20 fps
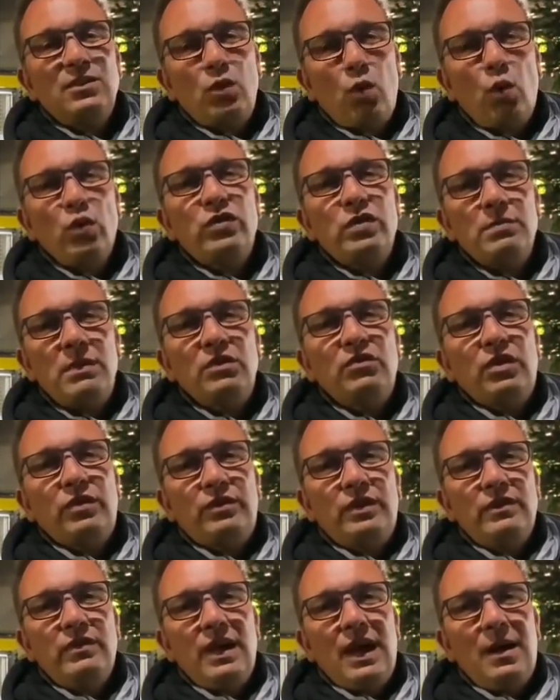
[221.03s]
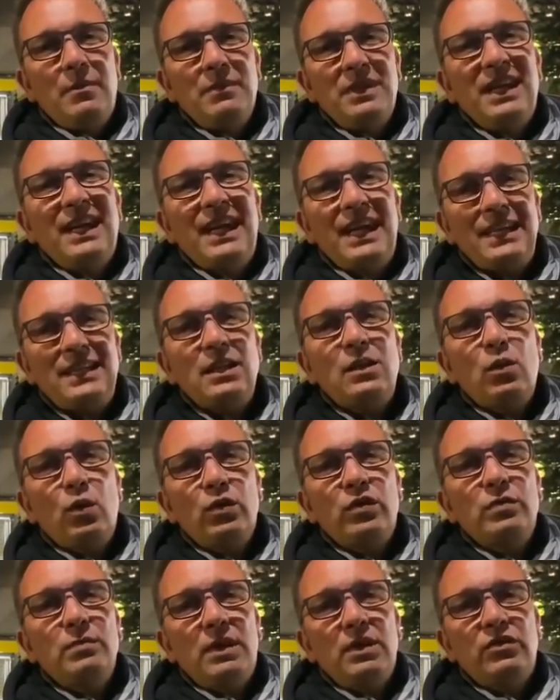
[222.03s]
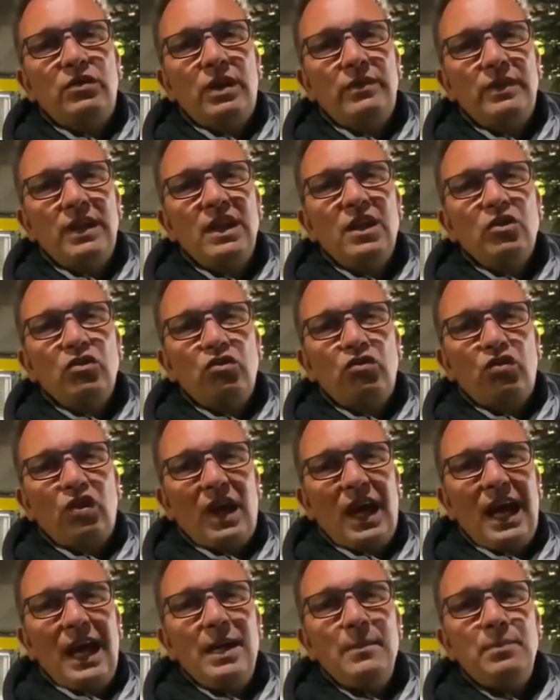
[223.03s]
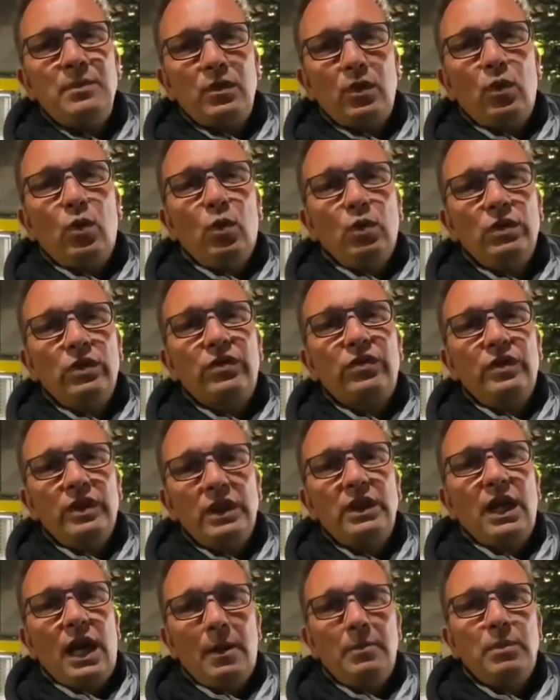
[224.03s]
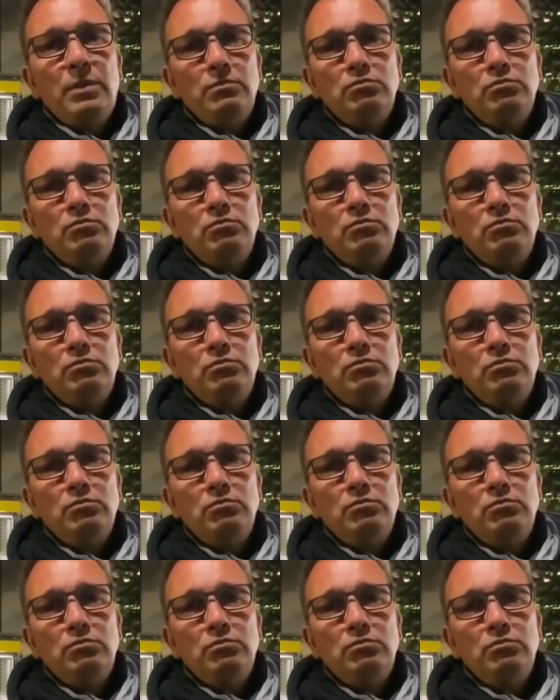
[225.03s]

große Mannschaft, die wir haben, eine richtig große Mannschaft, schreibt uns nicht ab.